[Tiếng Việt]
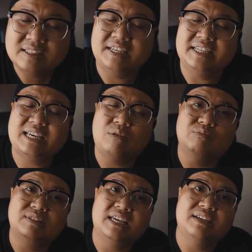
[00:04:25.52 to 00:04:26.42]
thì
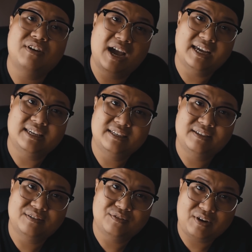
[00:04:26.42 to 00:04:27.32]
chồng chị về
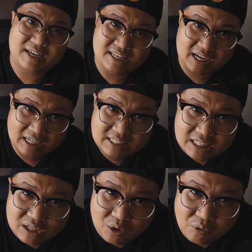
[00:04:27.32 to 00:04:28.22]
và dựng cái
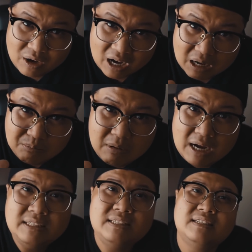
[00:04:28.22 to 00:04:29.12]
xích lô ở
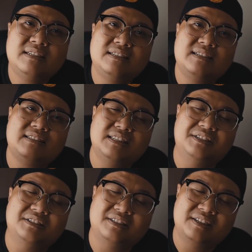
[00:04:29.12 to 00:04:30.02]
bên
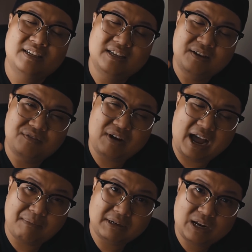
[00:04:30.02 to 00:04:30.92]
đường
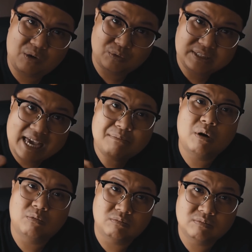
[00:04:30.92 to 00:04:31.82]
và bắt đầu che
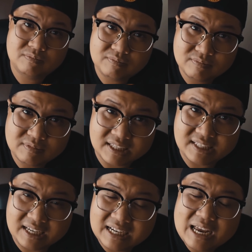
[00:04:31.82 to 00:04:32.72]
mùng thì
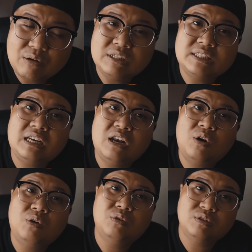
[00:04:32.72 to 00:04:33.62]
chị leo lên xích
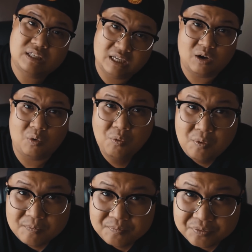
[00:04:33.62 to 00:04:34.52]
lô chị ngủ
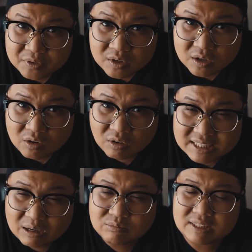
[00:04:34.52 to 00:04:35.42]

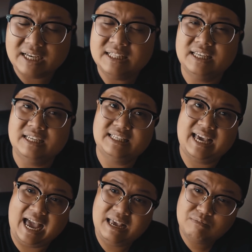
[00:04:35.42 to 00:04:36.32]
còn chồng chị thì
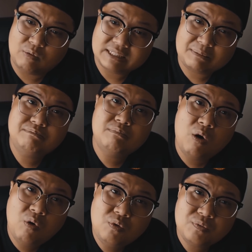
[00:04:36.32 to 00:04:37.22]
trải một cái tấm
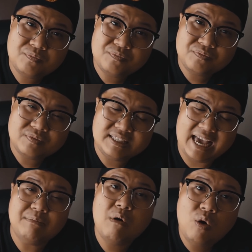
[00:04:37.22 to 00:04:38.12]
bố
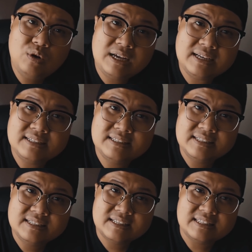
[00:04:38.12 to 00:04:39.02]
dãy bố đó
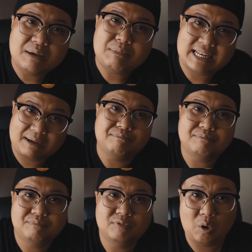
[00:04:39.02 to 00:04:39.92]
để mà nằm
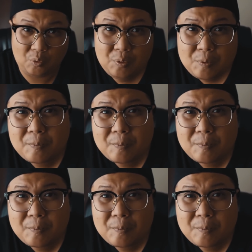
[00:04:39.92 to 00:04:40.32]
ngủ